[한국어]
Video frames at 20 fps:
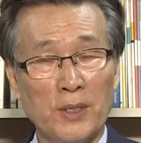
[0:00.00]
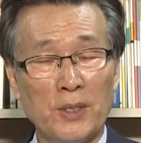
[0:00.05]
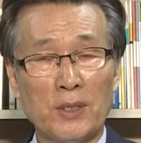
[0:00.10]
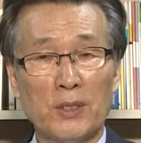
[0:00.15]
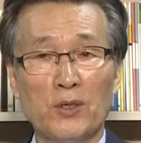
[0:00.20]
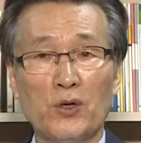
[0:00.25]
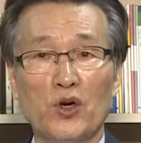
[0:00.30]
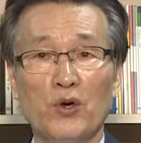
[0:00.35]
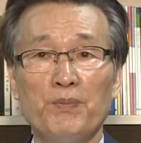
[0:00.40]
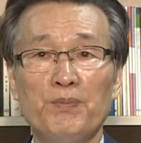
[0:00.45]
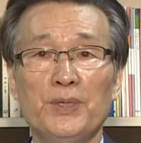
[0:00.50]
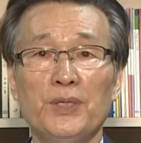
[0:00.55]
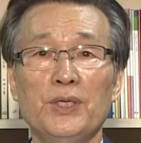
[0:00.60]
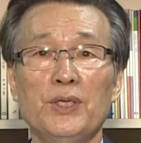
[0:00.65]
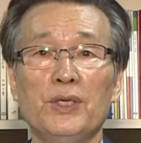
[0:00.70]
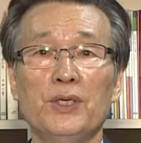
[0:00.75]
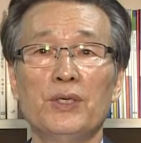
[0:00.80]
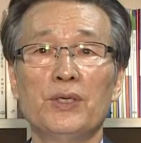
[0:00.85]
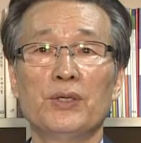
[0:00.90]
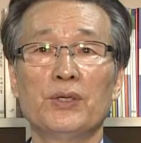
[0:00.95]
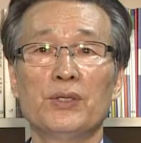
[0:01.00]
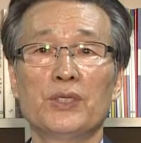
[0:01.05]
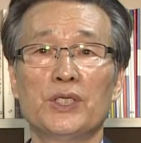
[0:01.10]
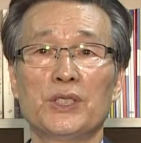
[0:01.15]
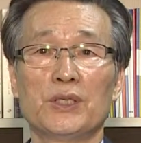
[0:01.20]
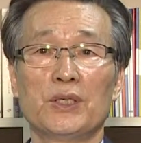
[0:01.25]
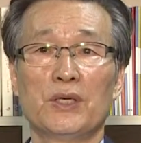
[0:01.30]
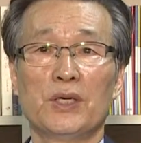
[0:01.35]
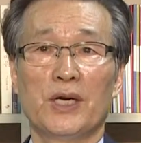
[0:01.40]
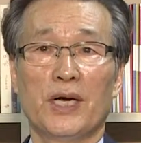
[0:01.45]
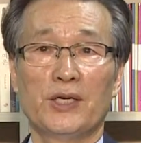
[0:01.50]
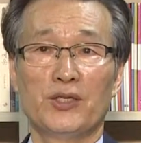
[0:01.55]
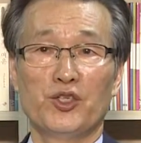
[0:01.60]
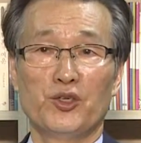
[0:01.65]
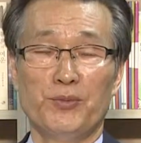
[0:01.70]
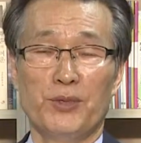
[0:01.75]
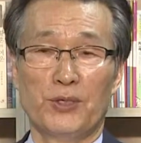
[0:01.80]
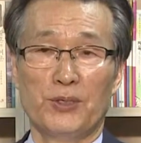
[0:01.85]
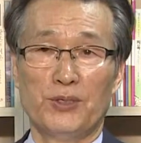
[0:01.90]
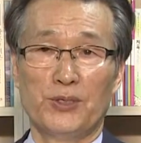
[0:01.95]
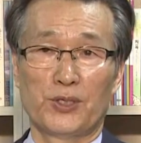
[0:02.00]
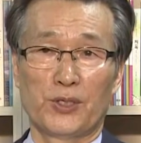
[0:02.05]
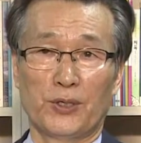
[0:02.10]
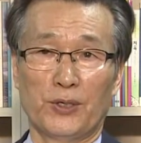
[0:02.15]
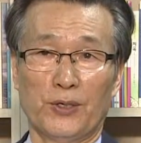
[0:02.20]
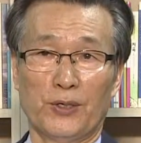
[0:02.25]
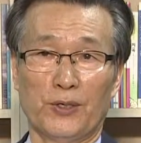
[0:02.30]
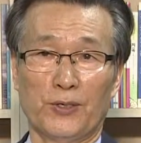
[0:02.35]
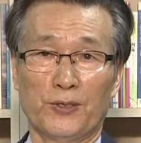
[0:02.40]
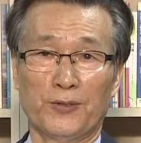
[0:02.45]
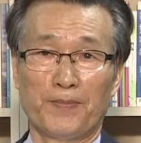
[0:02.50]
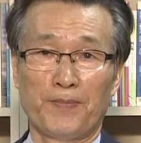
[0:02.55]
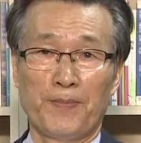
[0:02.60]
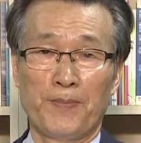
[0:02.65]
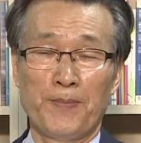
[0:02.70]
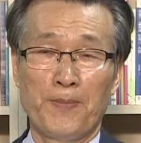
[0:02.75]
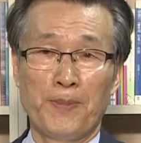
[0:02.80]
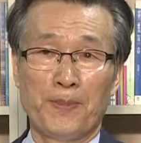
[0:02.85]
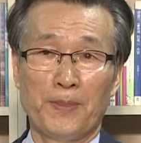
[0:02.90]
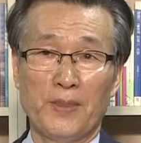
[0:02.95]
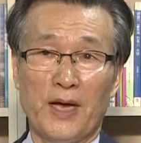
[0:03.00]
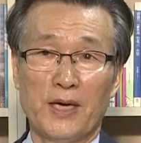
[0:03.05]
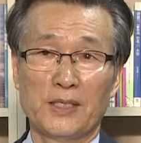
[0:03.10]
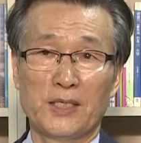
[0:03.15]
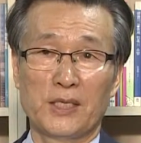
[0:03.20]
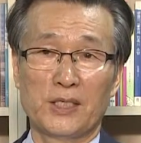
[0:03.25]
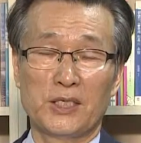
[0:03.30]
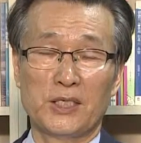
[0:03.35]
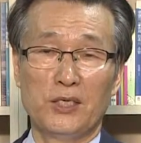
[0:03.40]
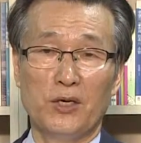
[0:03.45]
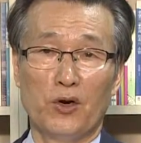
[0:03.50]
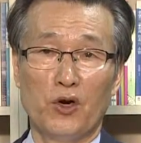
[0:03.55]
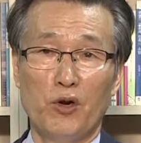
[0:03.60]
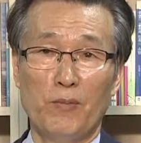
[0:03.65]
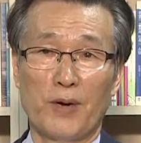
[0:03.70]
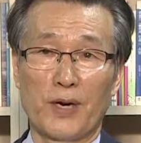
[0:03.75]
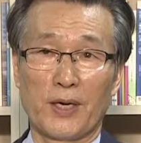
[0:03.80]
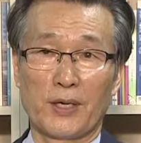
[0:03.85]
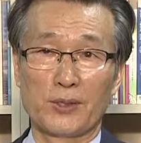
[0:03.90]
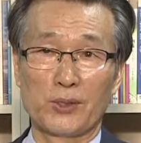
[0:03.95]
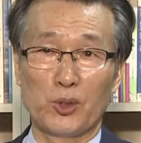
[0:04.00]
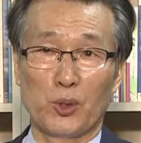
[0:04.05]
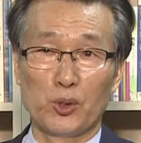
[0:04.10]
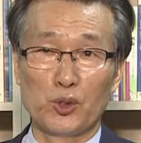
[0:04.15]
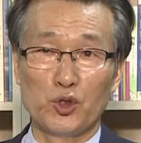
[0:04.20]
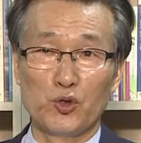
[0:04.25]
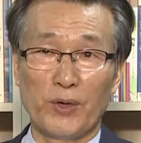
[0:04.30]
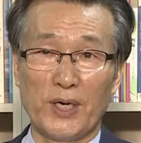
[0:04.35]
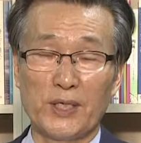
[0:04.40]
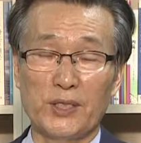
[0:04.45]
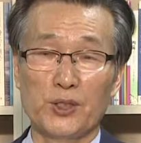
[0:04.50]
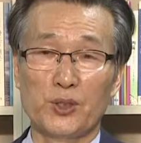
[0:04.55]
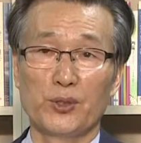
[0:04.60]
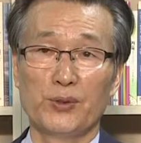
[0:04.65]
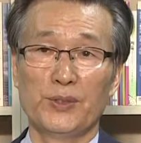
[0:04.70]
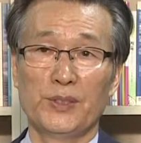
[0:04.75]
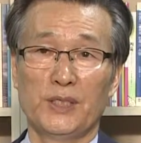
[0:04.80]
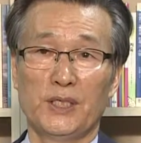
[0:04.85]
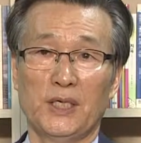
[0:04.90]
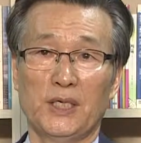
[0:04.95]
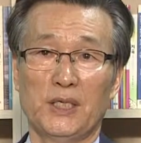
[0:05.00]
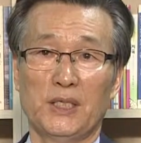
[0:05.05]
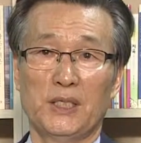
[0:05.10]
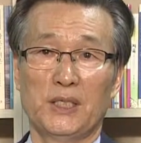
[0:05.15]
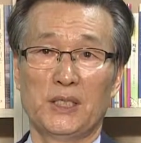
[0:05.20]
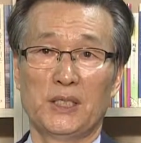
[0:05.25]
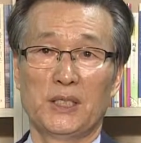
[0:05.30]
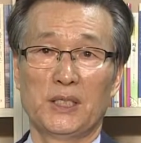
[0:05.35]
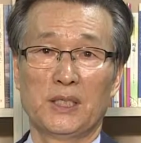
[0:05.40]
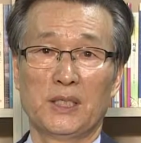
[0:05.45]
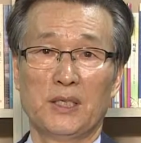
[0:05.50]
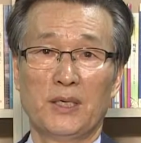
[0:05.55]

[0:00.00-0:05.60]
그리고 비교의식을 가지면서 나 자신이 얼마나 소중한 존재인지